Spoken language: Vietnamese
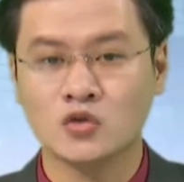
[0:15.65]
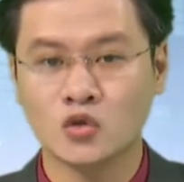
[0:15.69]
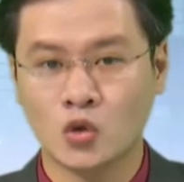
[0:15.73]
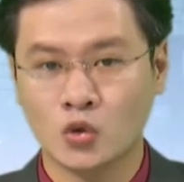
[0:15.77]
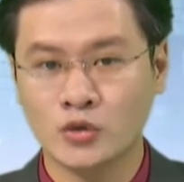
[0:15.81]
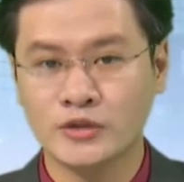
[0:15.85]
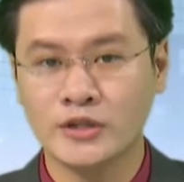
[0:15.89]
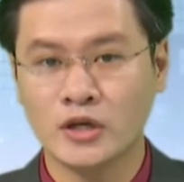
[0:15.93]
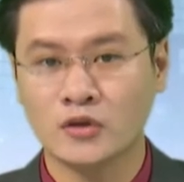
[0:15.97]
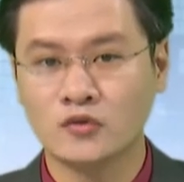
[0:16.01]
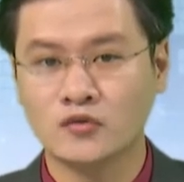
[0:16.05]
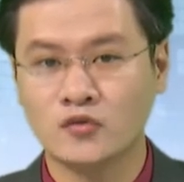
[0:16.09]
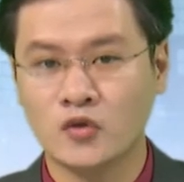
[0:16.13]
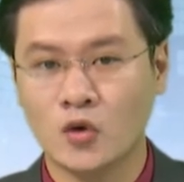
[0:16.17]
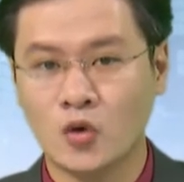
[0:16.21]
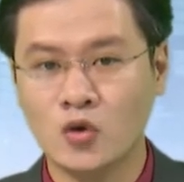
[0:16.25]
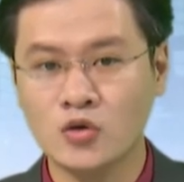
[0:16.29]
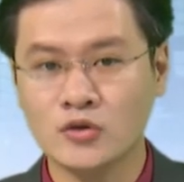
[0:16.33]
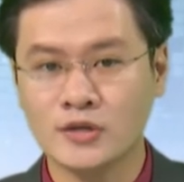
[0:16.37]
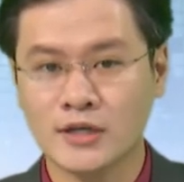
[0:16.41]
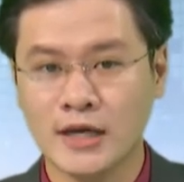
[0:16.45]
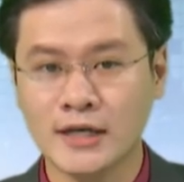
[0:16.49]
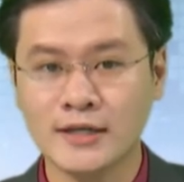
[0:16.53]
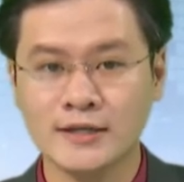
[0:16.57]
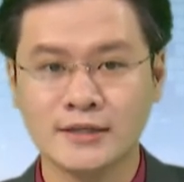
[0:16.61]
tổ dân
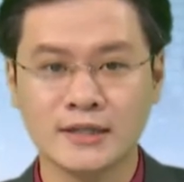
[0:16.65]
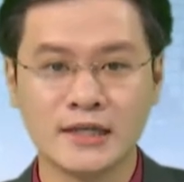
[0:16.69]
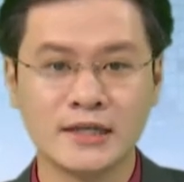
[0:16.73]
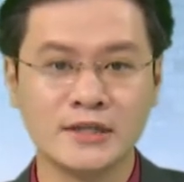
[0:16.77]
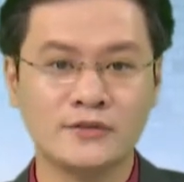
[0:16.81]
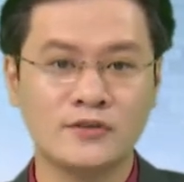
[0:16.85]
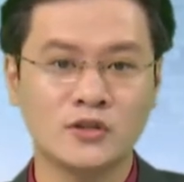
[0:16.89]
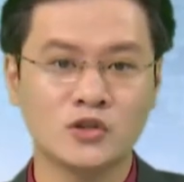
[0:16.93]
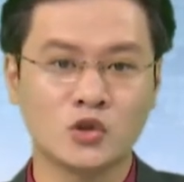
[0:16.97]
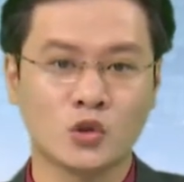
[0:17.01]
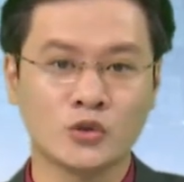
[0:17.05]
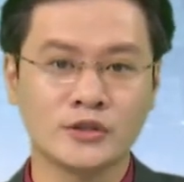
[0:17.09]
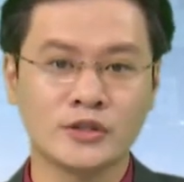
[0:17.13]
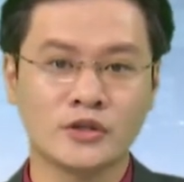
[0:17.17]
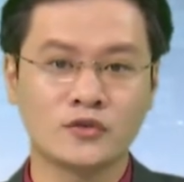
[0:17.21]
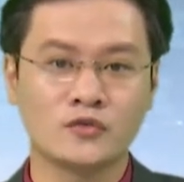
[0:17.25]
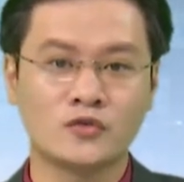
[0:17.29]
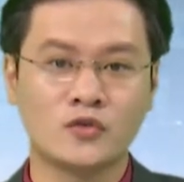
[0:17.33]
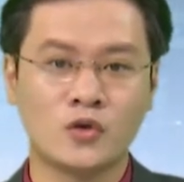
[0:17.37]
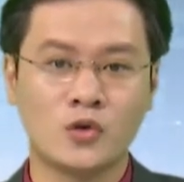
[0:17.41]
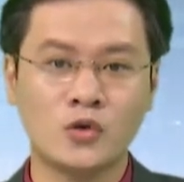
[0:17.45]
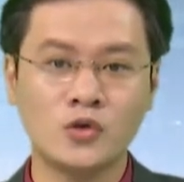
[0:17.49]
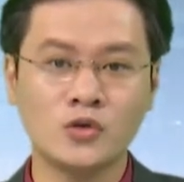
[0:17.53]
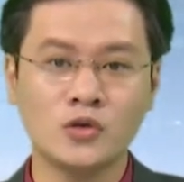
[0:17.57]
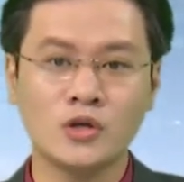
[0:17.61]
phố cách ly với tổ dân
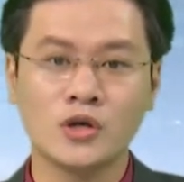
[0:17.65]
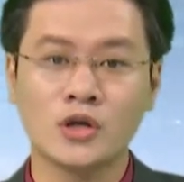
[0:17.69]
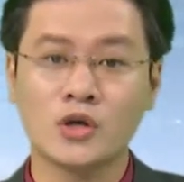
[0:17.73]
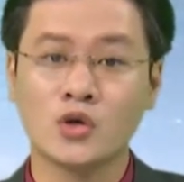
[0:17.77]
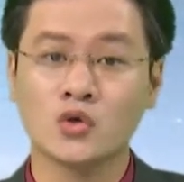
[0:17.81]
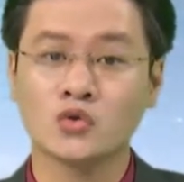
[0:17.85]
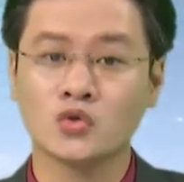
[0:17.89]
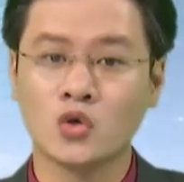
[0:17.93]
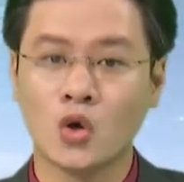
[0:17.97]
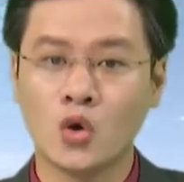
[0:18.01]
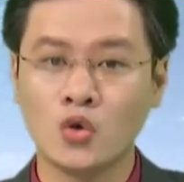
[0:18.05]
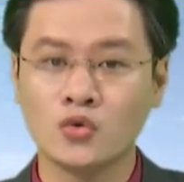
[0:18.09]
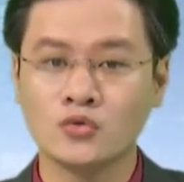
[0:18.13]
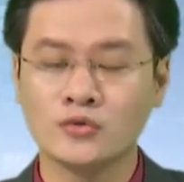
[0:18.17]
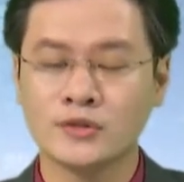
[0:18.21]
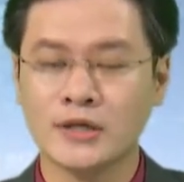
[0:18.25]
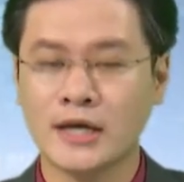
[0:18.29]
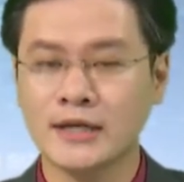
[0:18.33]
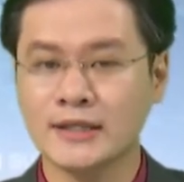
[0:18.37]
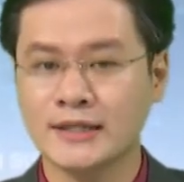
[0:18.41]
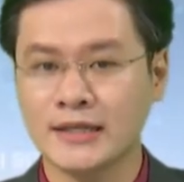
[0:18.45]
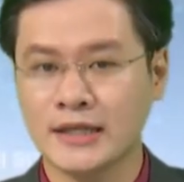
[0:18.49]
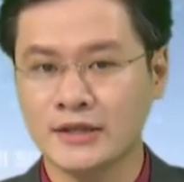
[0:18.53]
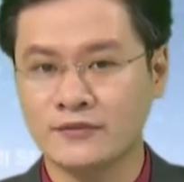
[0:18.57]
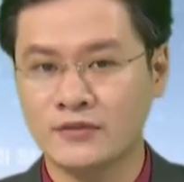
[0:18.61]
phố, thôn
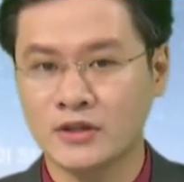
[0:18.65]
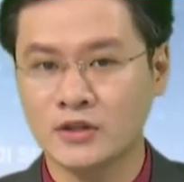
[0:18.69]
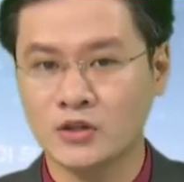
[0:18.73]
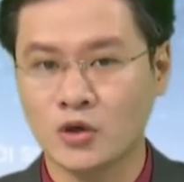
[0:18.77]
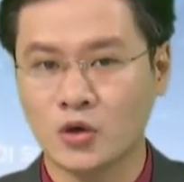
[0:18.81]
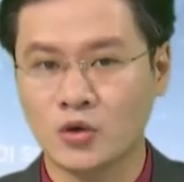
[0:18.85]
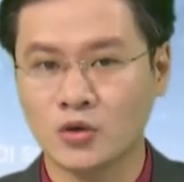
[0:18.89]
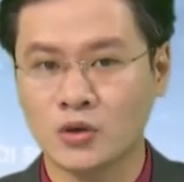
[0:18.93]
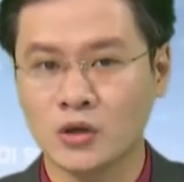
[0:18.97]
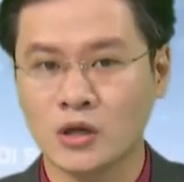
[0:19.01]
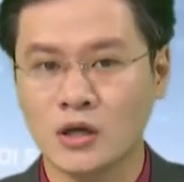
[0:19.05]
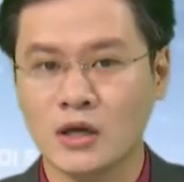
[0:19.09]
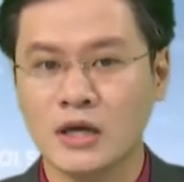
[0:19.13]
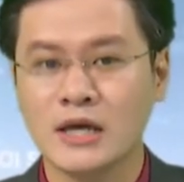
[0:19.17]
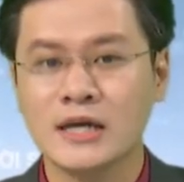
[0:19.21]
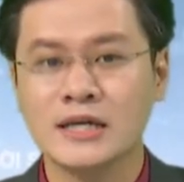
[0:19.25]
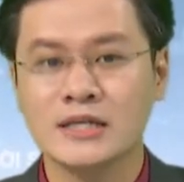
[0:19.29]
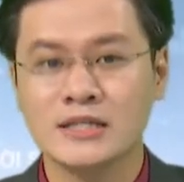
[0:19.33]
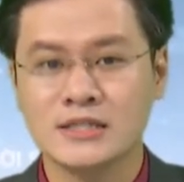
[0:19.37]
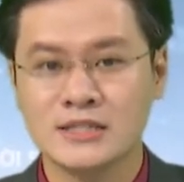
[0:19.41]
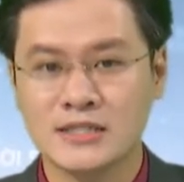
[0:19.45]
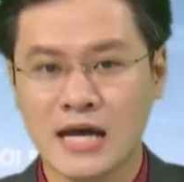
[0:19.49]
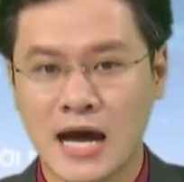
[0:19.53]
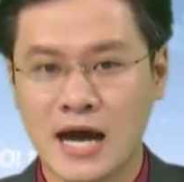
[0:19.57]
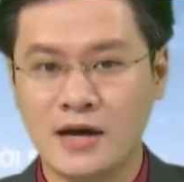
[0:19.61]
cách ly với thôn,
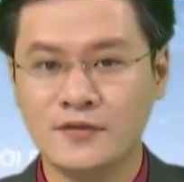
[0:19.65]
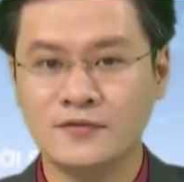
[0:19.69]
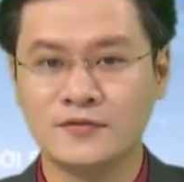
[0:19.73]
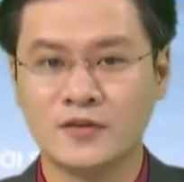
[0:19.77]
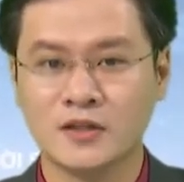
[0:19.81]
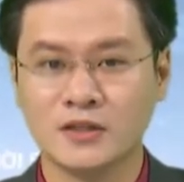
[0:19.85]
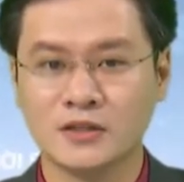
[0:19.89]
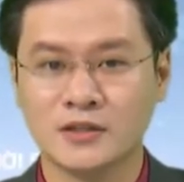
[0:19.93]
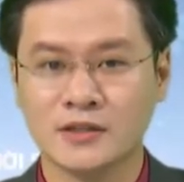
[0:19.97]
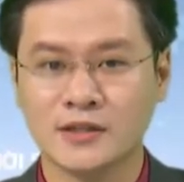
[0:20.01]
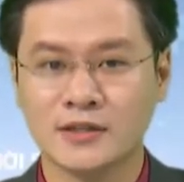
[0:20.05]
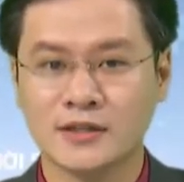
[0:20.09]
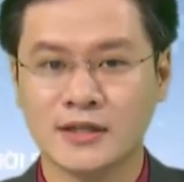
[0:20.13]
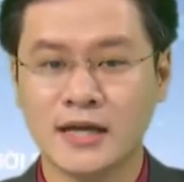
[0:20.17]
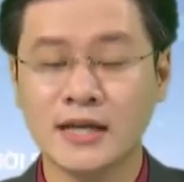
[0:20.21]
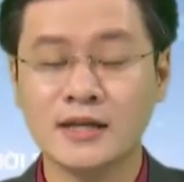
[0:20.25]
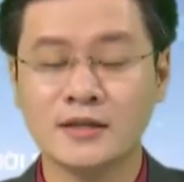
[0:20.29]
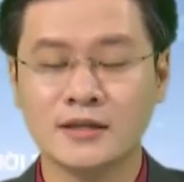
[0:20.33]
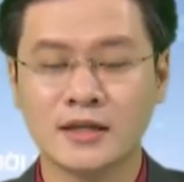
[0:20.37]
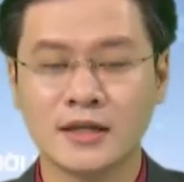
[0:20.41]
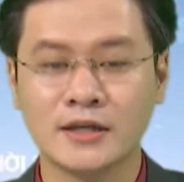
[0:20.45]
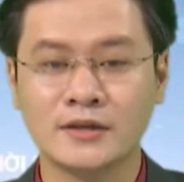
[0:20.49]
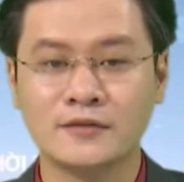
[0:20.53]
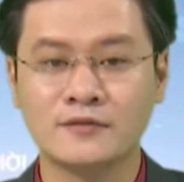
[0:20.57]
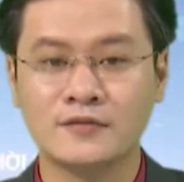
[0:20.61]
xã phường
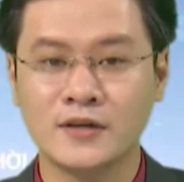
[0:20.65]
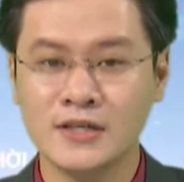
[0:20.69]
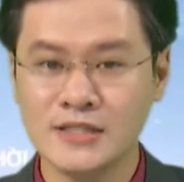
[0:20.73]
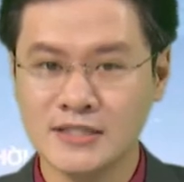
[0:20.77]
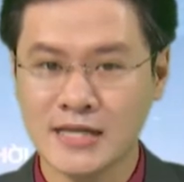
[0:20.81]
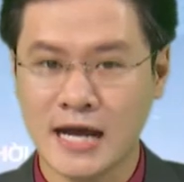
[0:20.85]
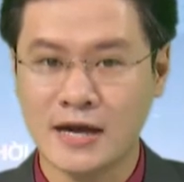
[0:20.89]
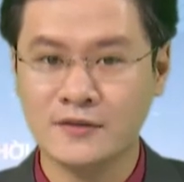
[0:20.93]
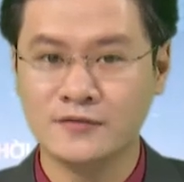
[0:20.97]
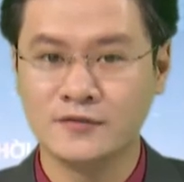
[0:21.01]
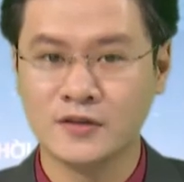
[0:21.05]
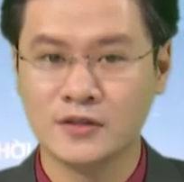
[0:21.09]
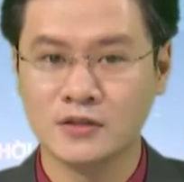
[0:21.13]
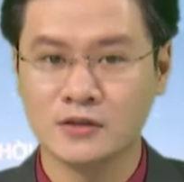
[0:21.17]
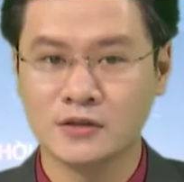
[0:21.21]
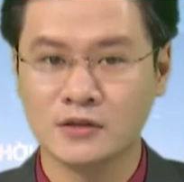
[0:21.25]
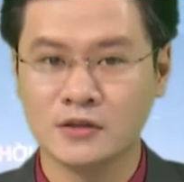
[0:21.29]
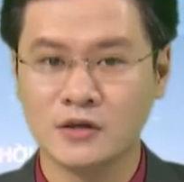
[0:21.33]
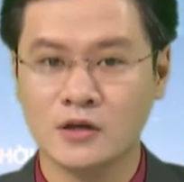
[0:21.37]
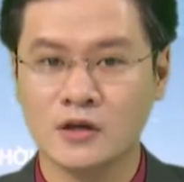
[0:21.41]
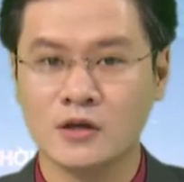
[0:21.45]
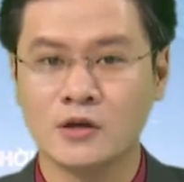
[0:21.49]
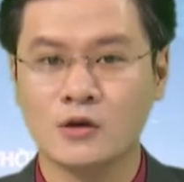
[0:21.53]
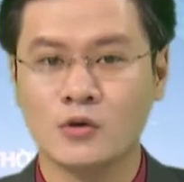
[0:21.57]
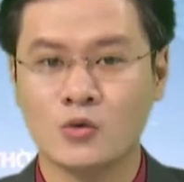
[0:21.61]
cách ly với xã
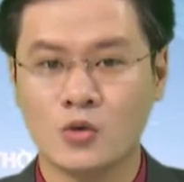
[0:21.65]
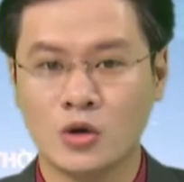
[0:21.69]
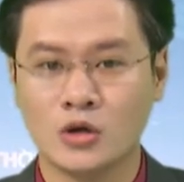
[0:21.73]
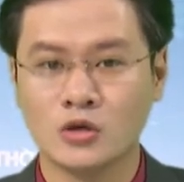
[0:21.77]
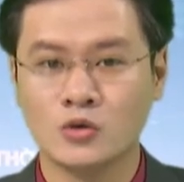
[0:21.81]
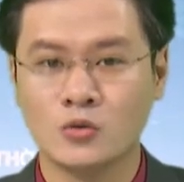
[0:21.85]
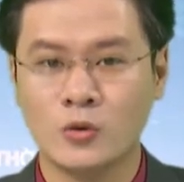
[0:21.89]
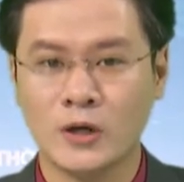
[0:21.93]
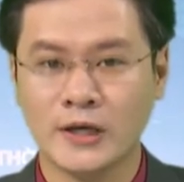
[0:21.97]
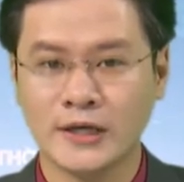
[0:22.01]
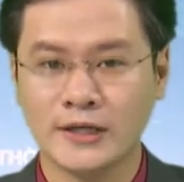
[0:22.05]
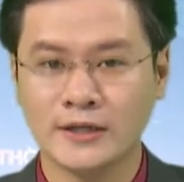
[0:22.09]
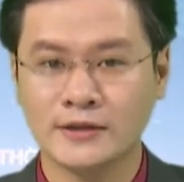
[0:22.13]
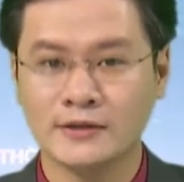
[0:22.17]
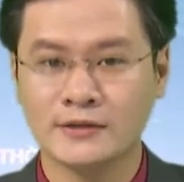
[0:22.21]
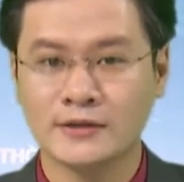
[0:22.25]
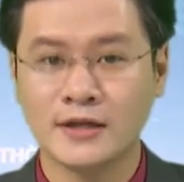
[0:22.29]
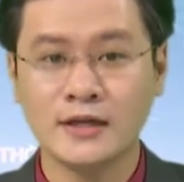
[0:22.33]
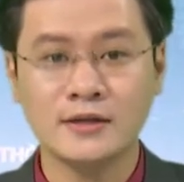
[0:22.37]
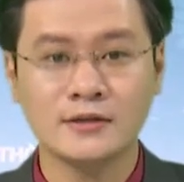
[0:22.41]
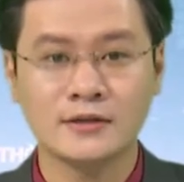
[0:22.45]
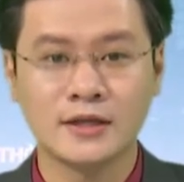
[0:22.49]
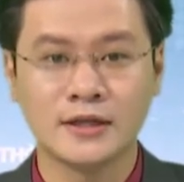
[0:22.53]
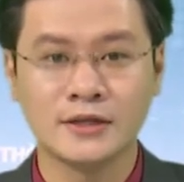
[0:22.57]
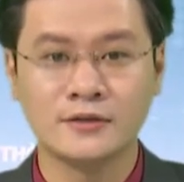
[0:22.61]
phường, quận huyện
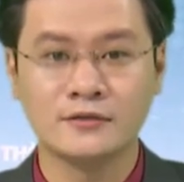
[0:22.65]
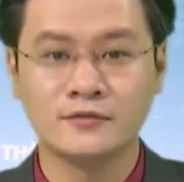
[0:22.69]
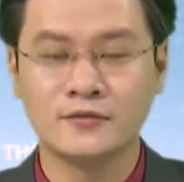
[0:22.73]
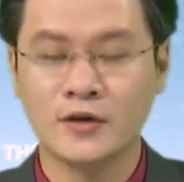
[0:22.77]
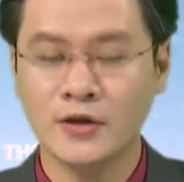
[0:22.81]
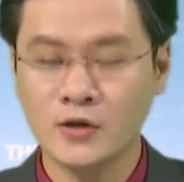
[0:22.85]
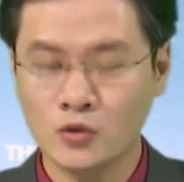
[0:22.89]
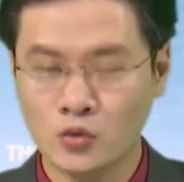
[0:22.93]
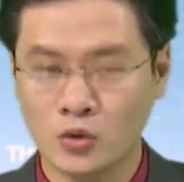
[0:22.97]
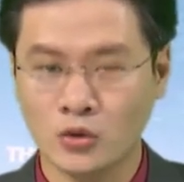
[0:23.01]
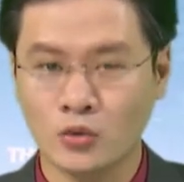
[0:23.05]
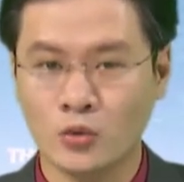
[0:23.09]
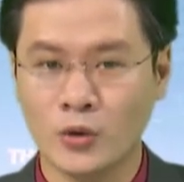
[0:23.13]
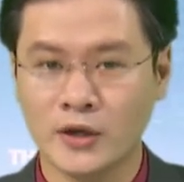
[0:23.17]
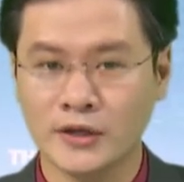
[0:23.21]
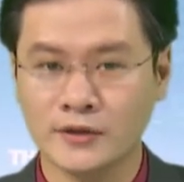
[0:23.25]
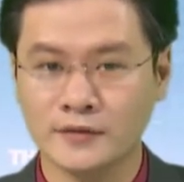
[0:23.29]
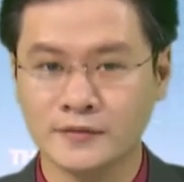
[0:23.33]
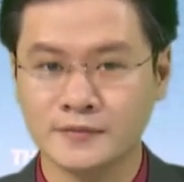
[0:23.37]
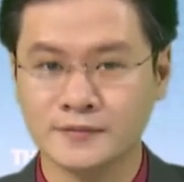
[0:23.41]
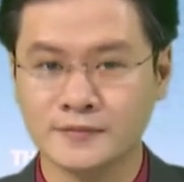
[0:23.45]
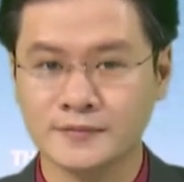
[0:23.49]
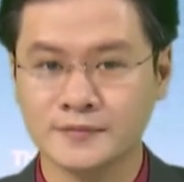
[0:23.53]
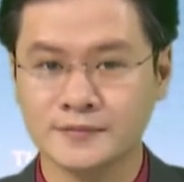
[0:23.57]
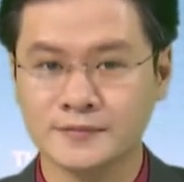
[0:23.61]
cách ly với quận huyện.
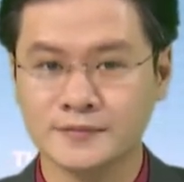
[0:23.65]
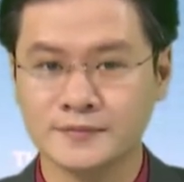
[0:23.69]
